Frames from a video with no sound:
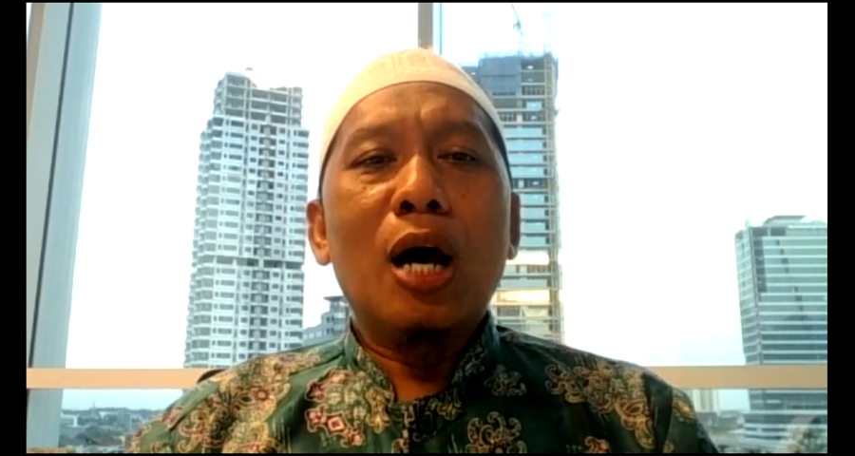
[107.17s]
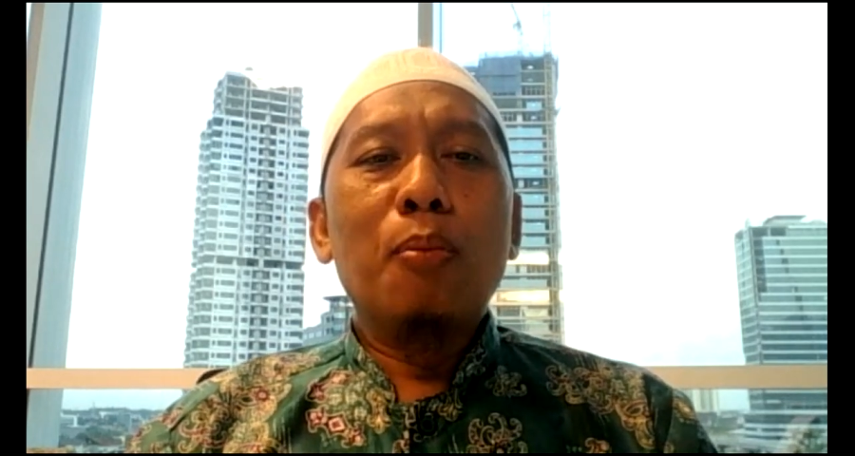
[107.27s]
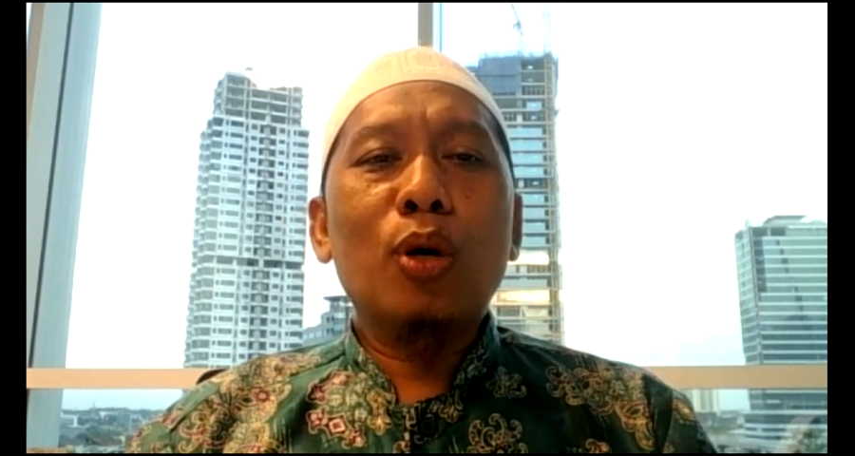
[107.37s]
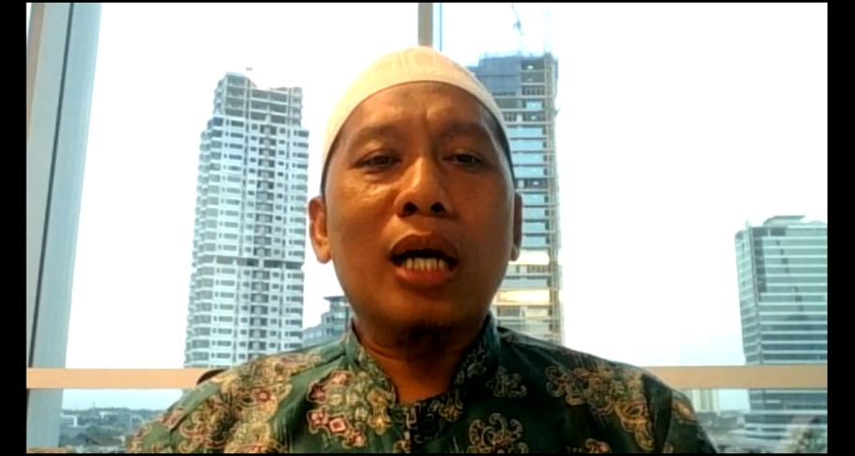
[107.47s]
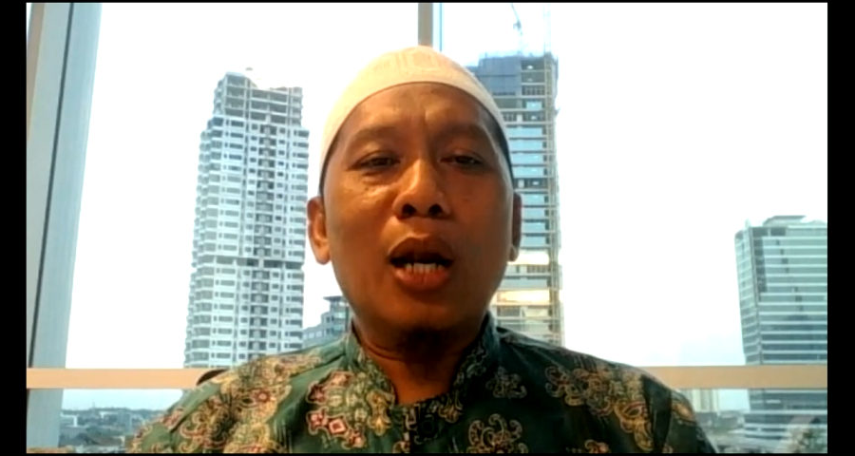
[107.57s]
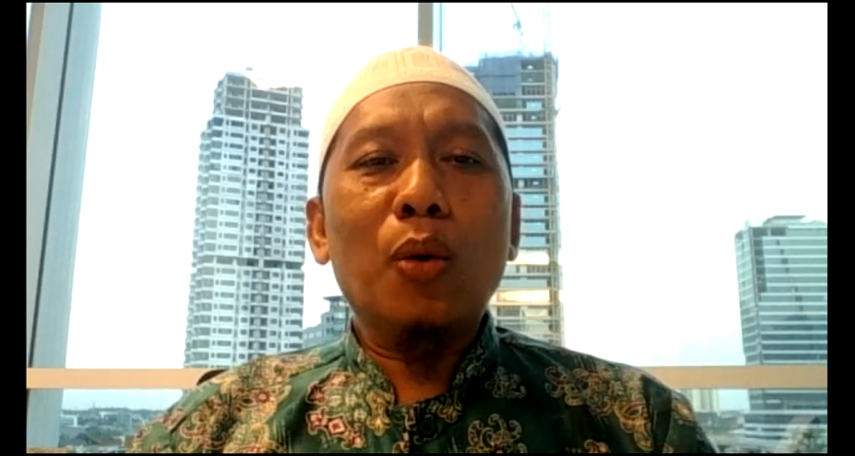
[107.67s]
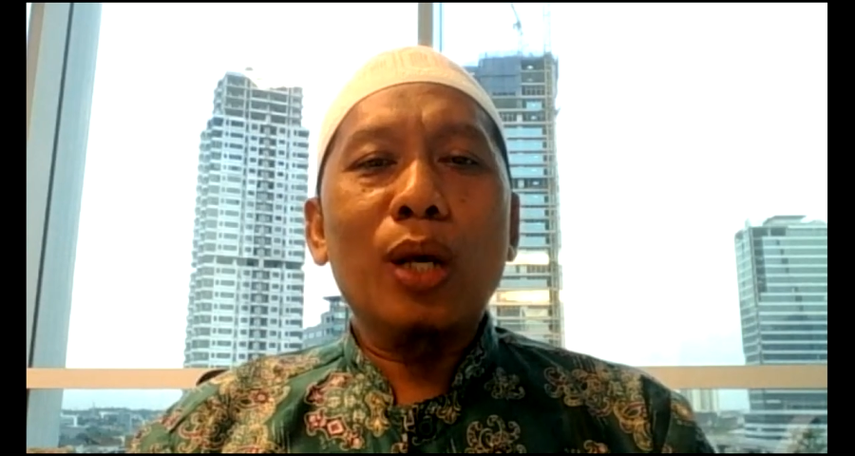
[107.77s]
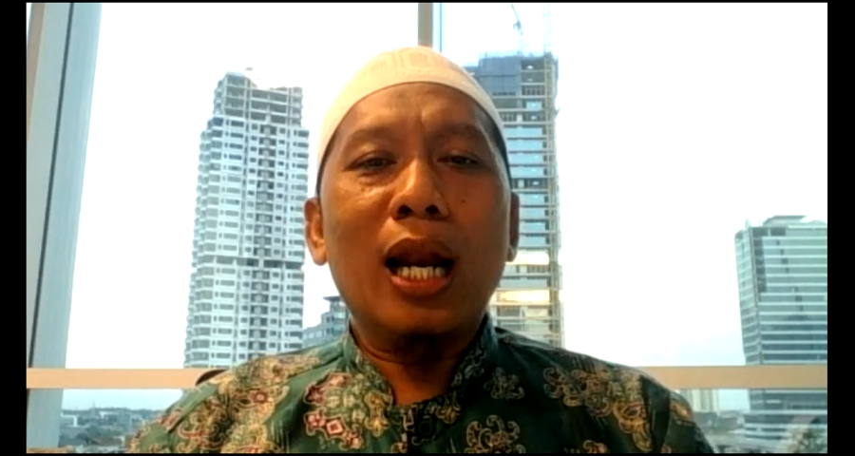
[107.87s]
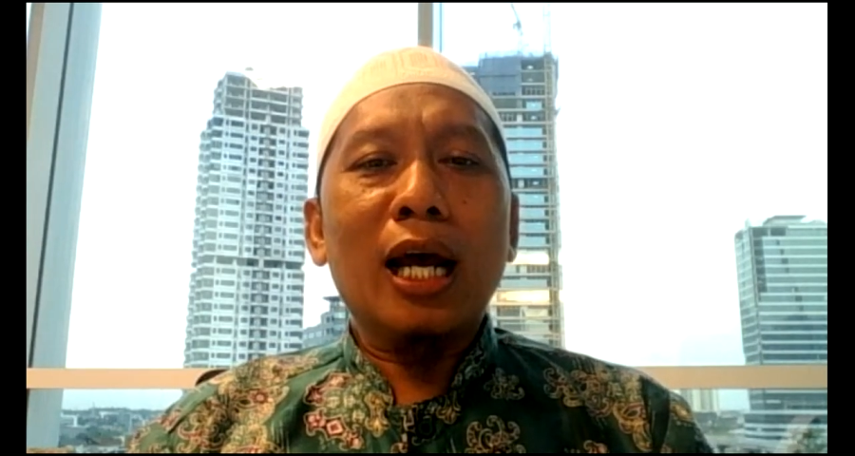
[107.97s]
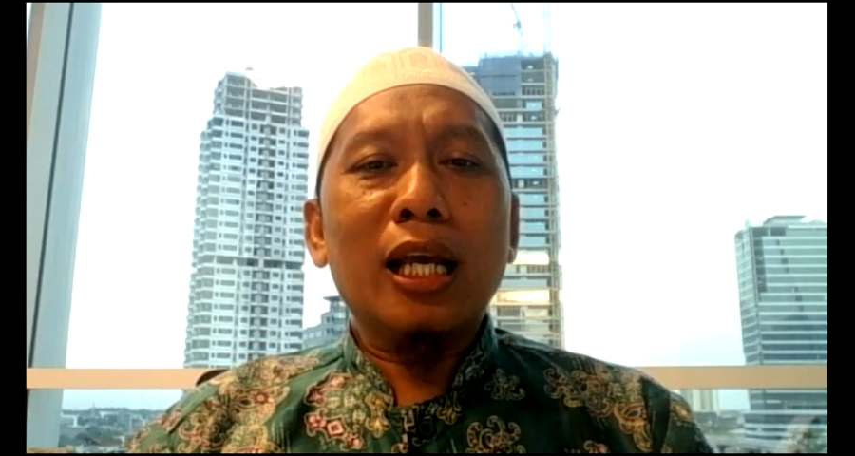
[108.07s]
bukan
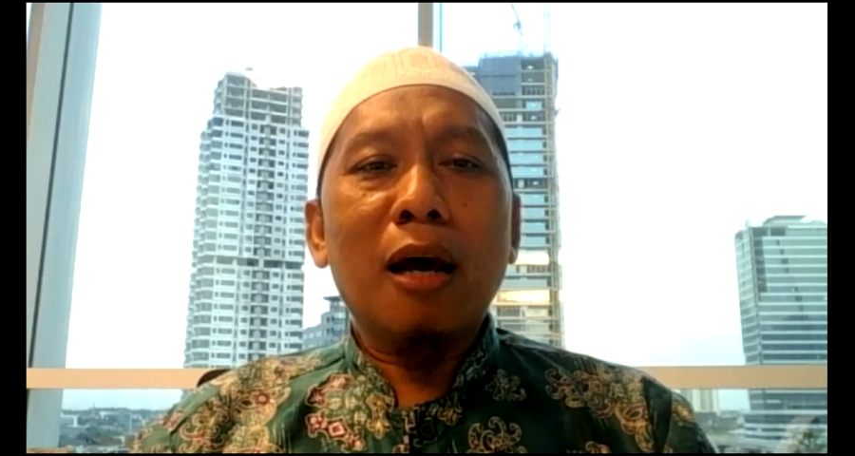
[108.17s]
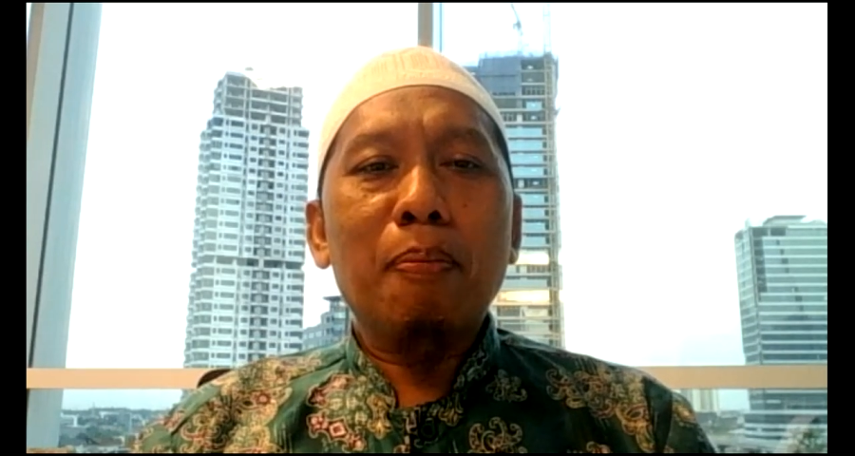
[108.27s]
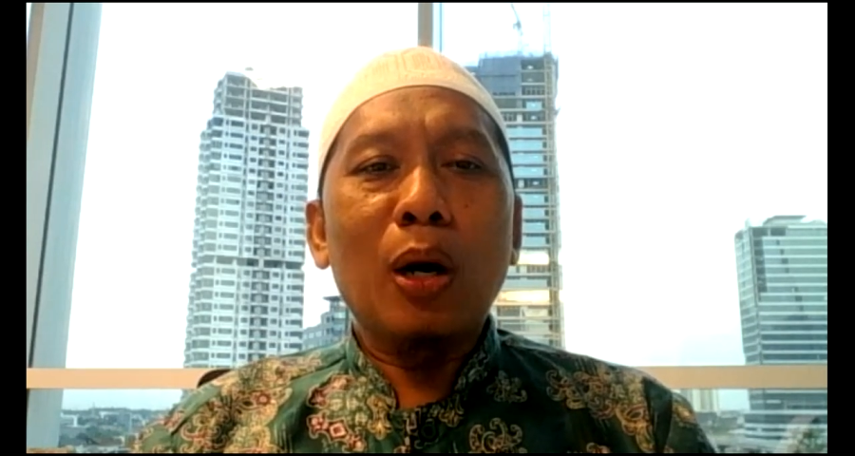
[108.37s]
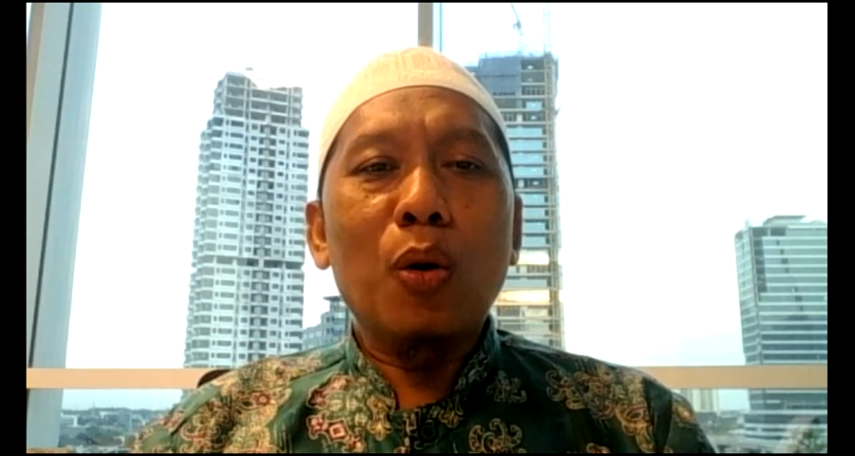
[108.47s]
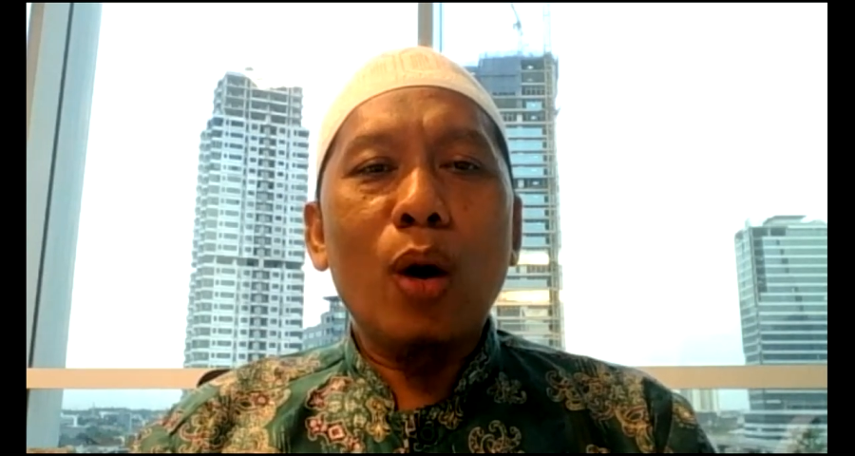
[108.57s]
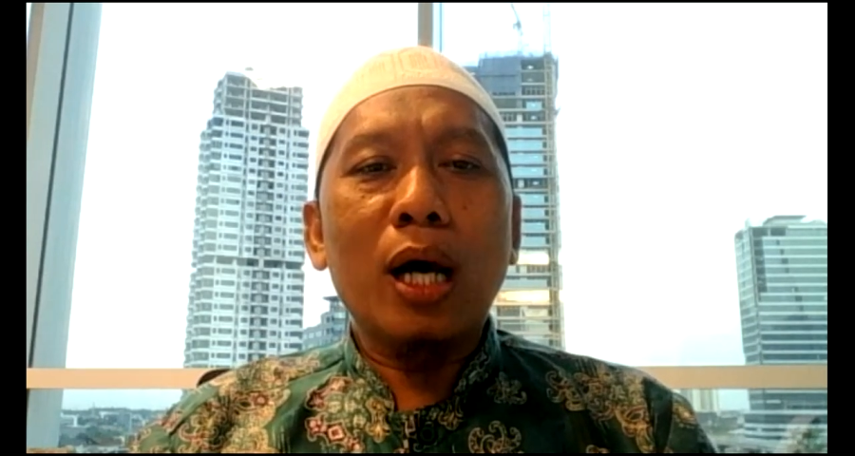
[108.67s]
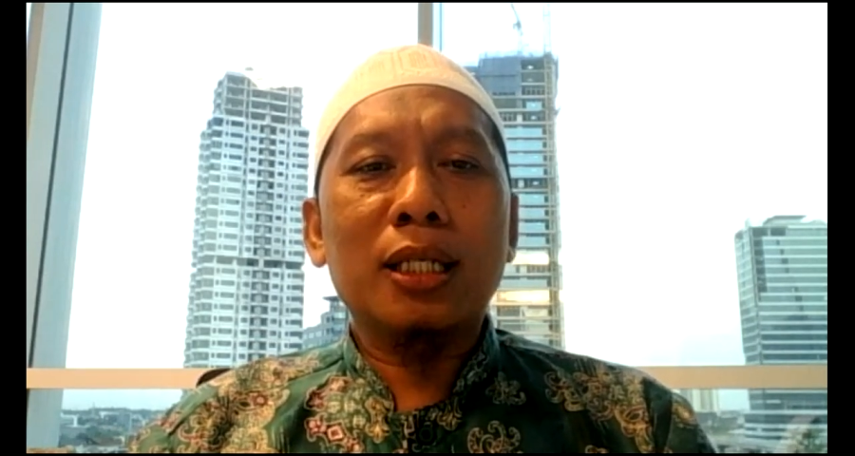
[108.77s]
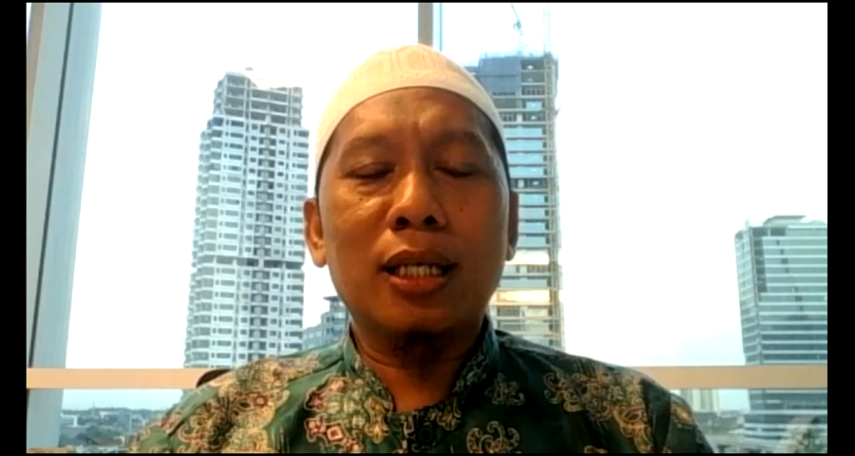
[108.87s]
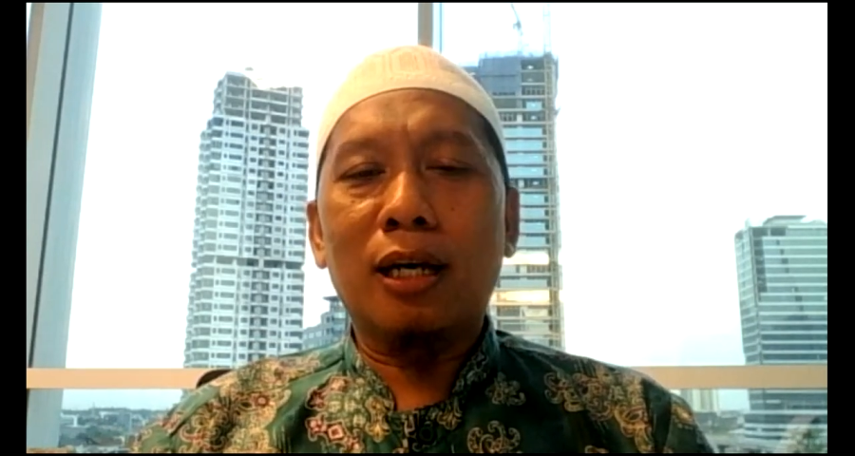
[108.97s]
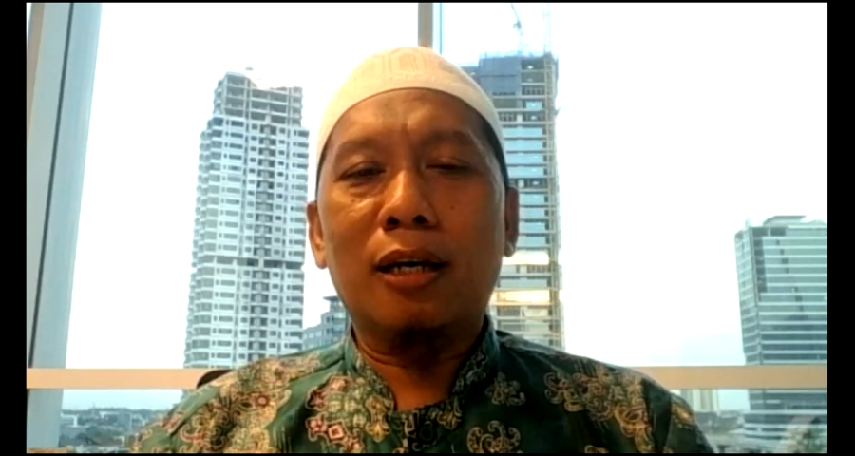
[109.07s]
wilayah
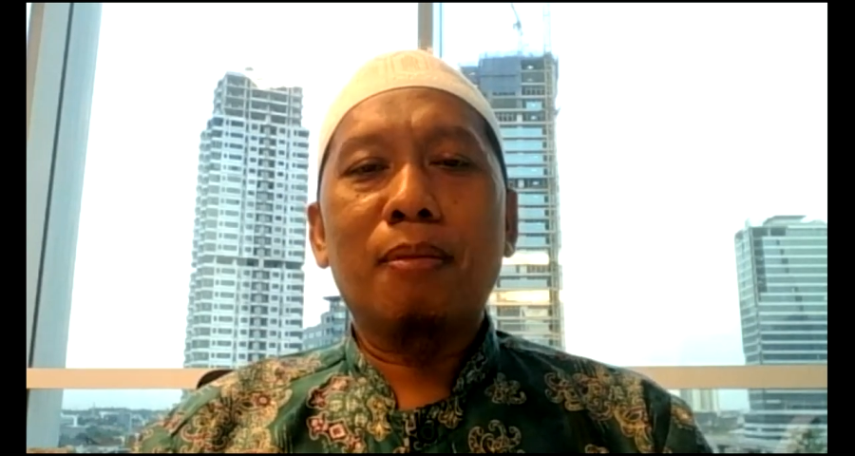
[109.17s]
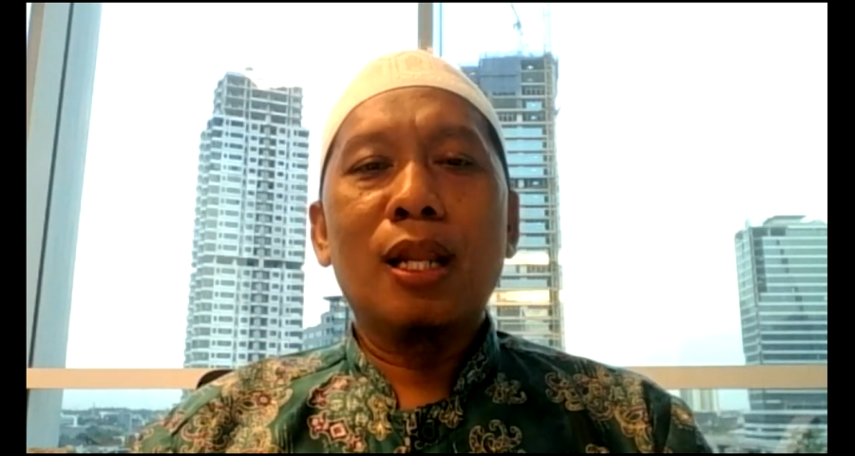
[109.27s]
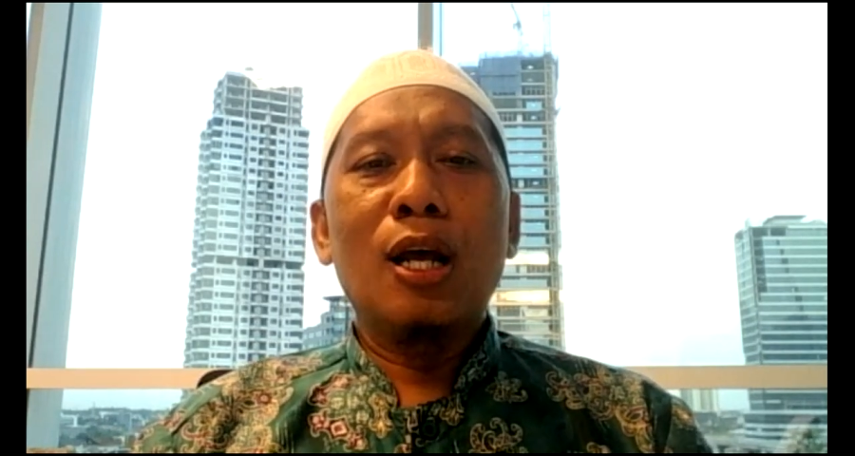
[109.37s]
penguasa,